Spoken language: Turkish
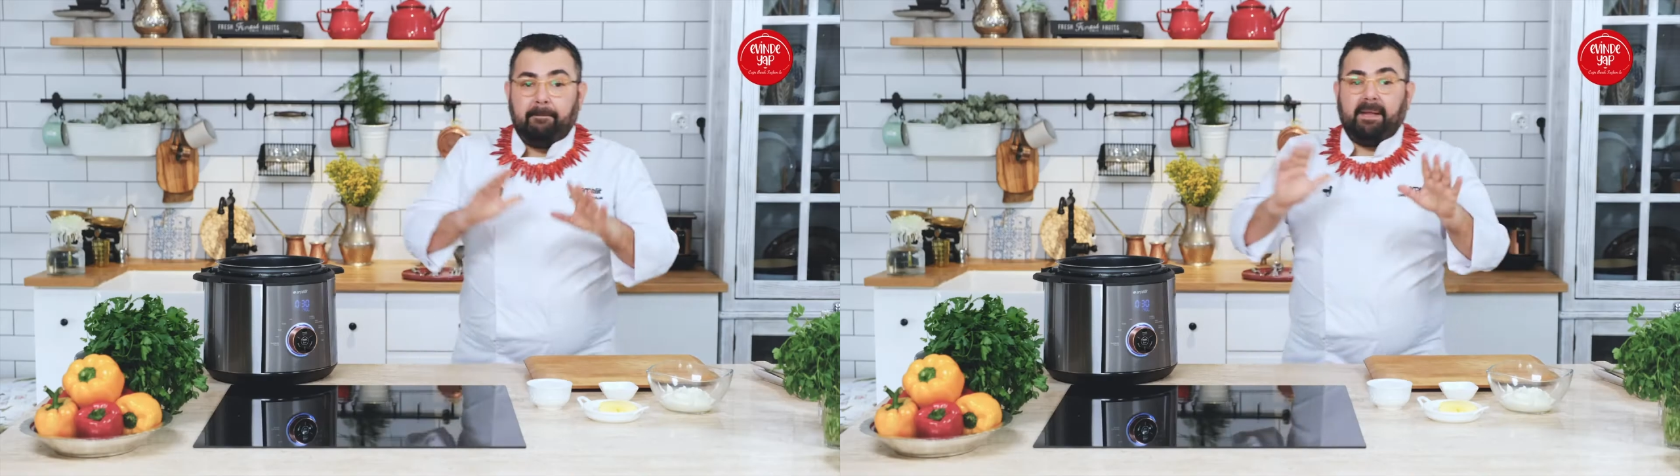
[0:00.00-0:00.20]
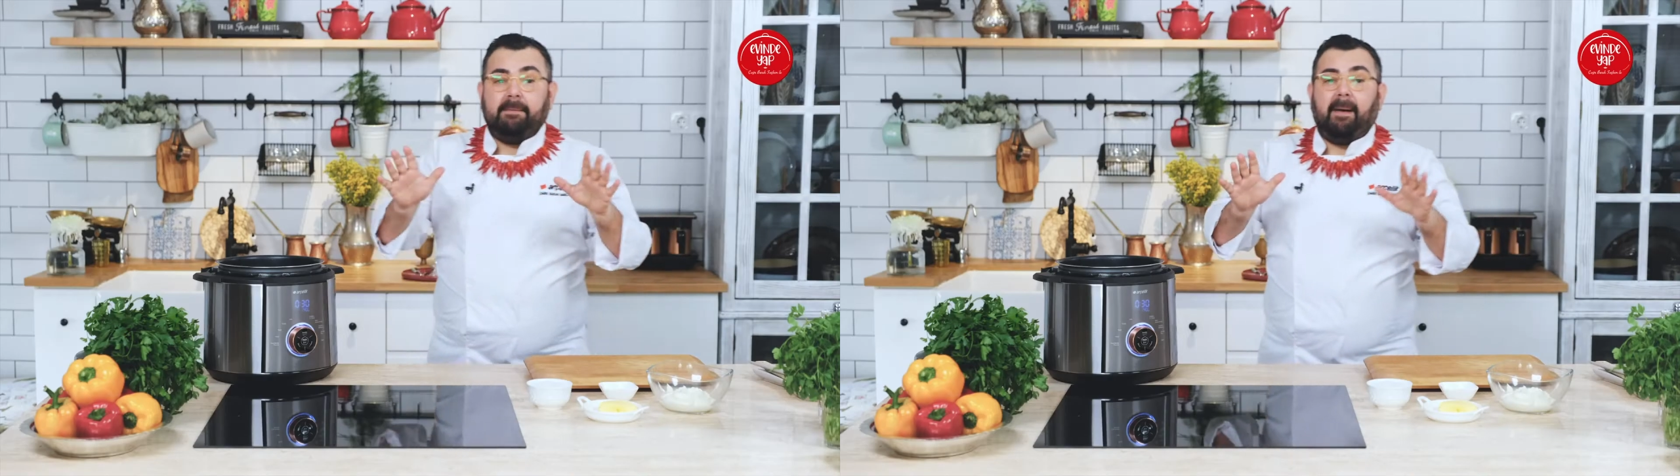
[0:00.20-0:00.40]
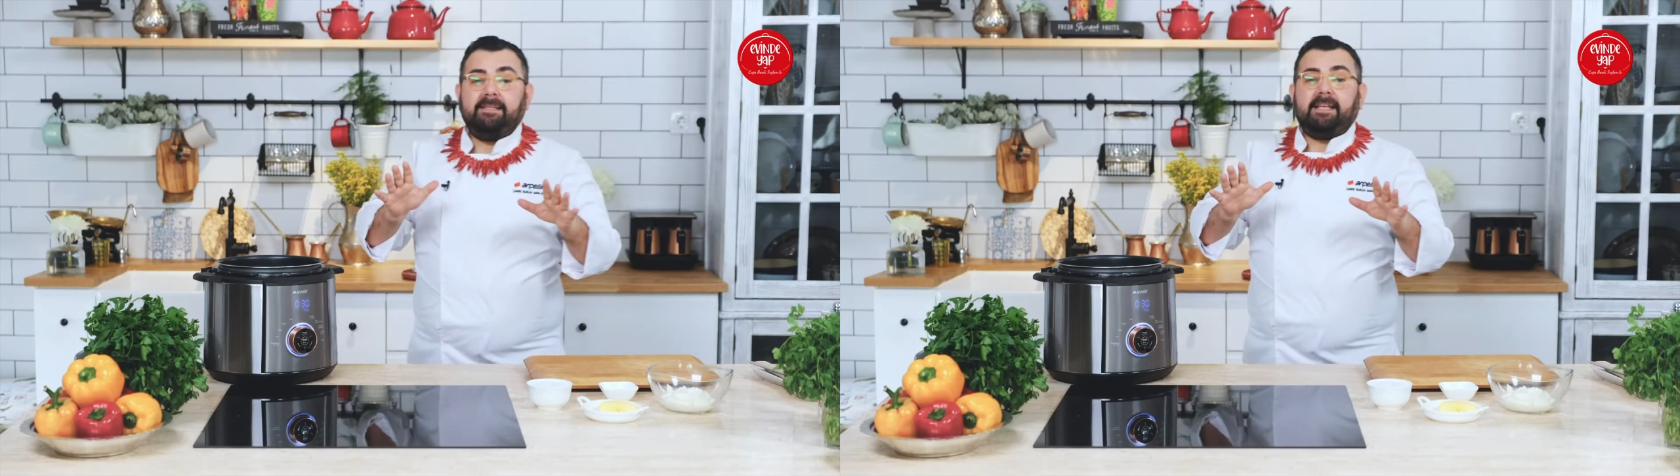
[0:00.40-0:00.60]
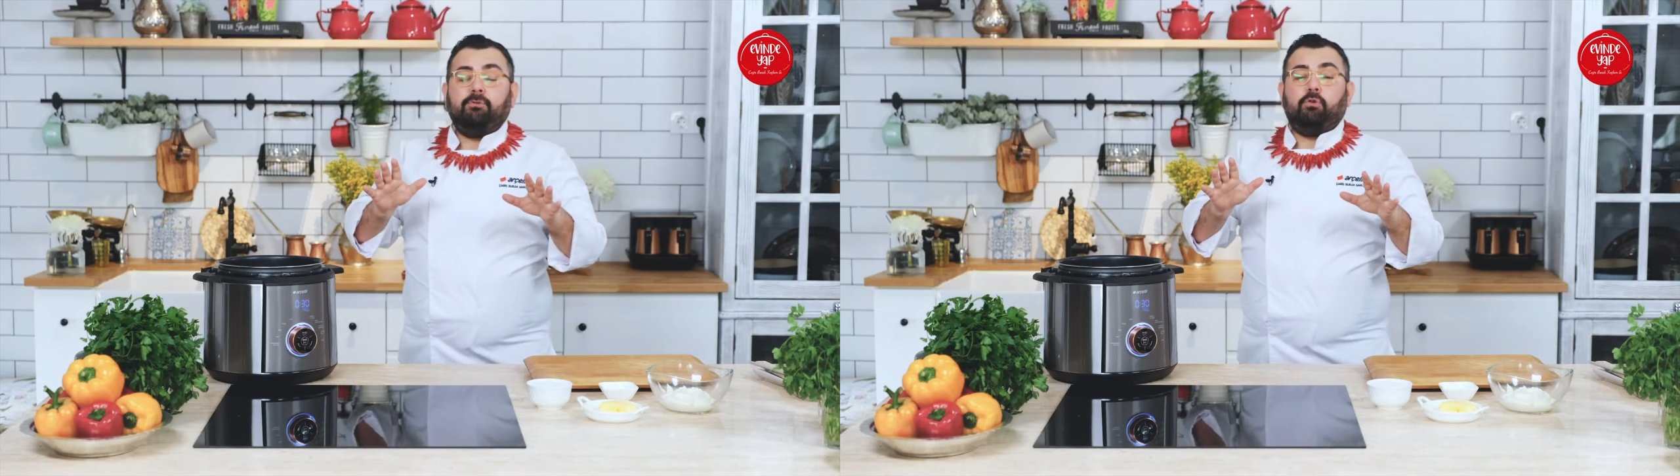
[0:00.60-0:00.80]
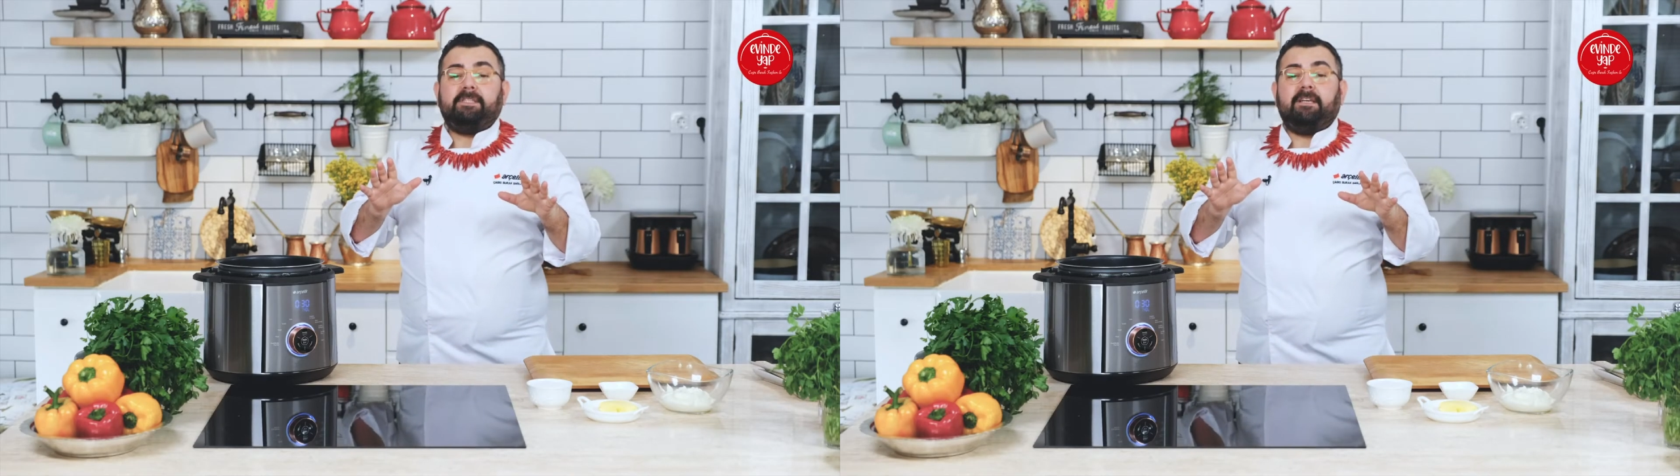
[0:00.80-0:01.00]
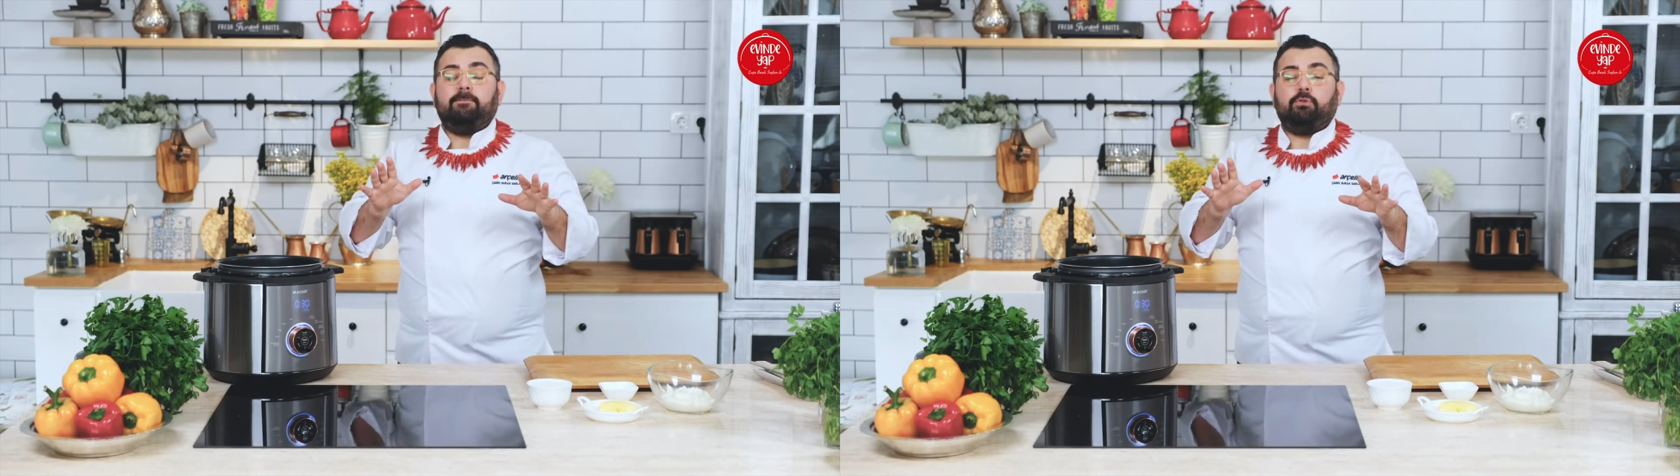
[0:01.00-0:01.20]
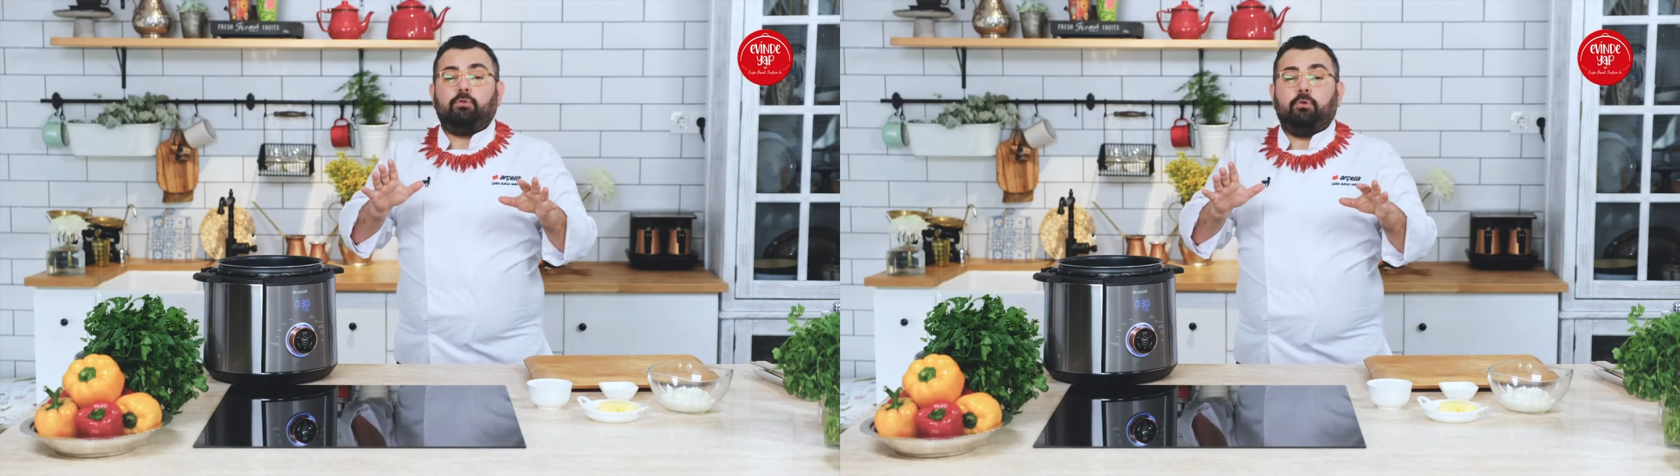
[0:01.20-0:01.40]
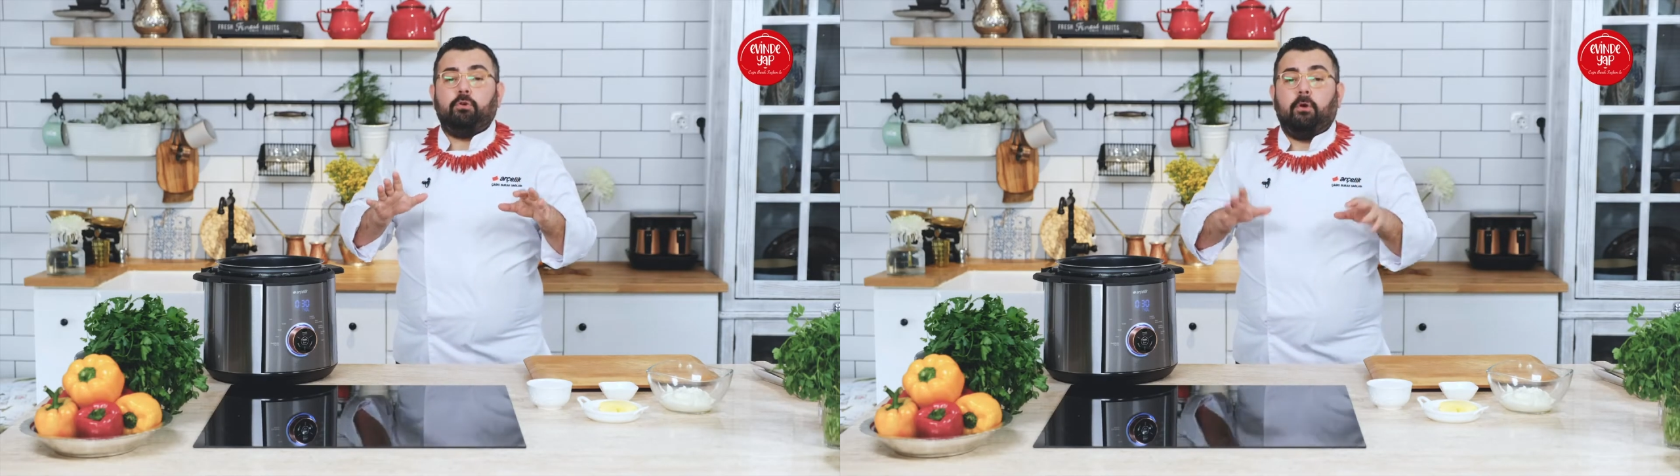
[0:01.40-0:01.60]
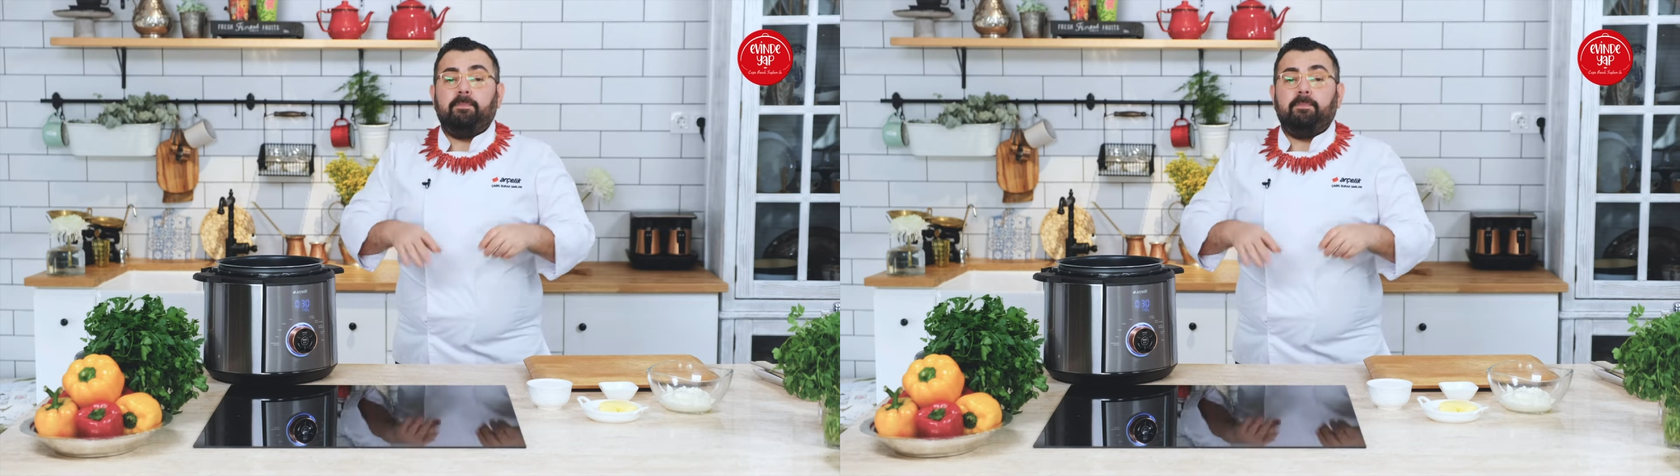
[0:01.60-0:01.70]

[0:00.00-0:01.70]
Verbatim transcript: Bana bazen dostlarımız soruyor.